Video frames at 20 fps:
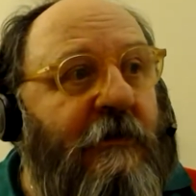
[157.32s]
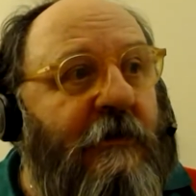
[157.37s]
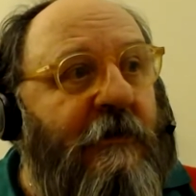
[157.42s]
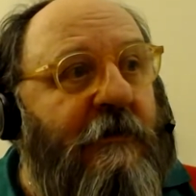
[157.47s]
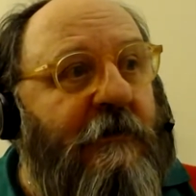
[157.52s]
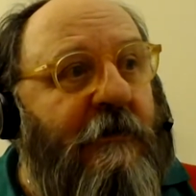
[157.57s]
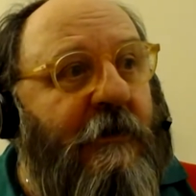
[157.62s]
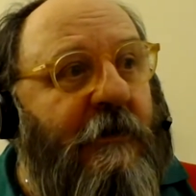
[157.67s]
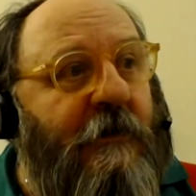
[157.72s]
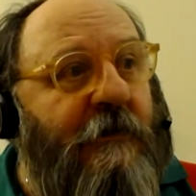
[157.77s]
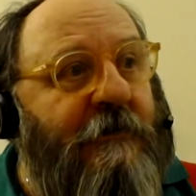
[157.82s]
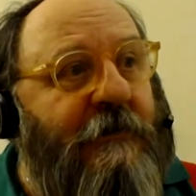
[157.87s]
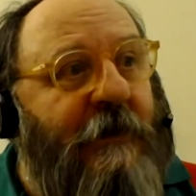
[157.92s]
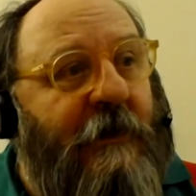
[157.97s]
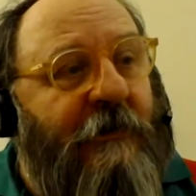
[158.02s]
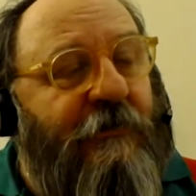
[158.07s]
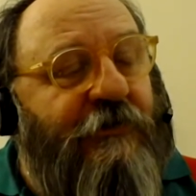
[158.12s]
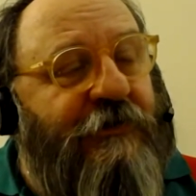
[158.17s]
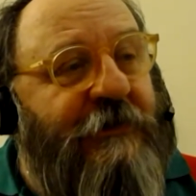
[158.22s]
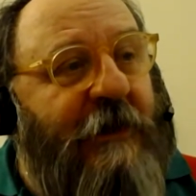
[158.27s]
Eh,
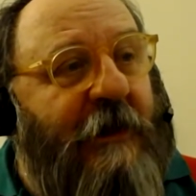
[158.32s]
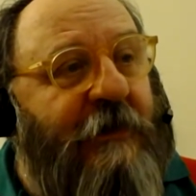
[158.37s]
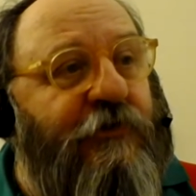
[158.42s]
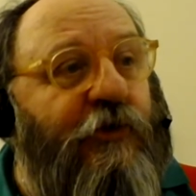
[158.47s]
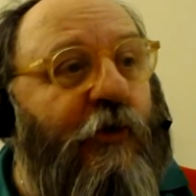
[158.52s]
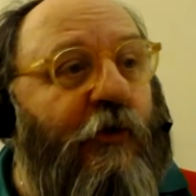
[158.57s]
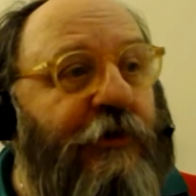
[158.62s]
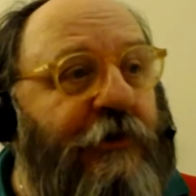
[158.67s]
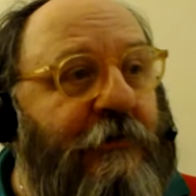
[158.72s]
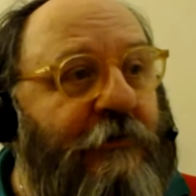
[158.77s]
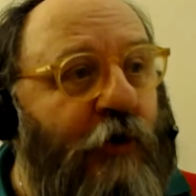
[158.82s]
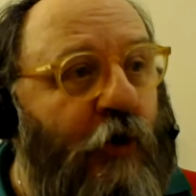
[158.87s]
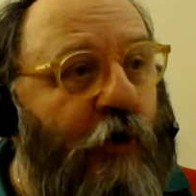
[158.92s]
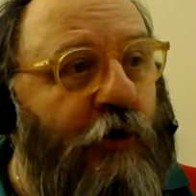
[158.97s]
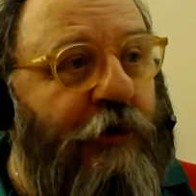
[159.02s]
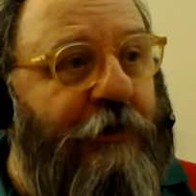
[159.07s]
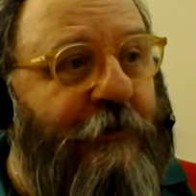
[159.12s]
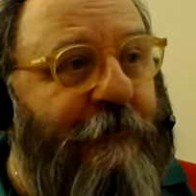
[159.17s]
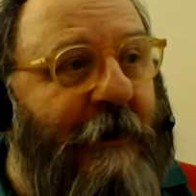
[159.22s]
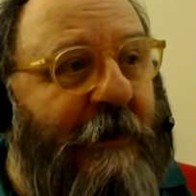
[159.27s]
dallo stato
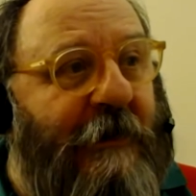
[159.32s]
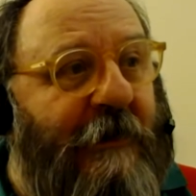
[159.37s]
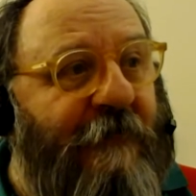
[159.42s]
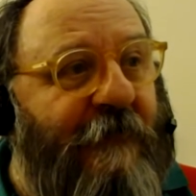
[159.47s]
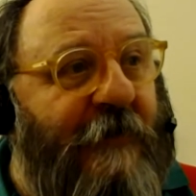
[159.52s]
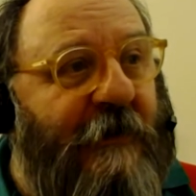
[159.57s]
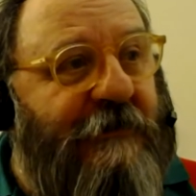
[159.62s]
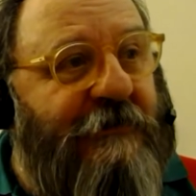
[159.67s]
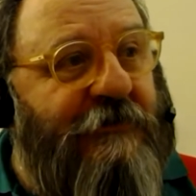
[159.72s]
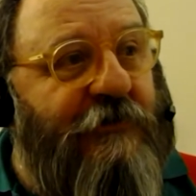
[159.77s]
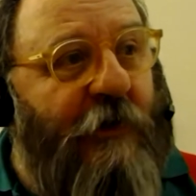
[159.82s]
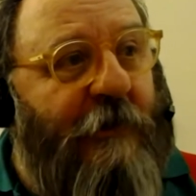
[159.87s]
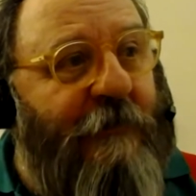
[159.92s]
non manifesto al